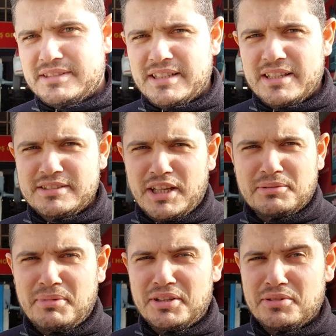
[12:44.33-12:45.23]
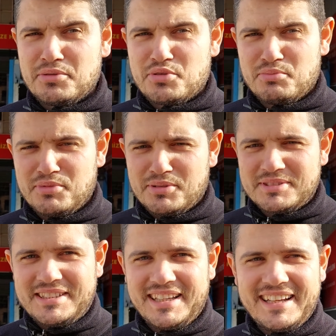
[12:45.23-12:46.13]
Yani peki, Satmayı da
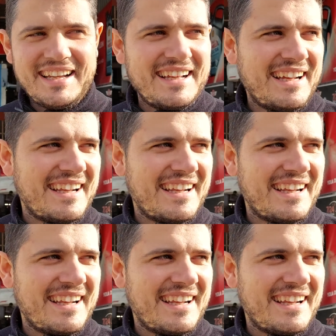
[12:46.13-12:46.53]
düşünmüyoruz. Dikkat edilmesi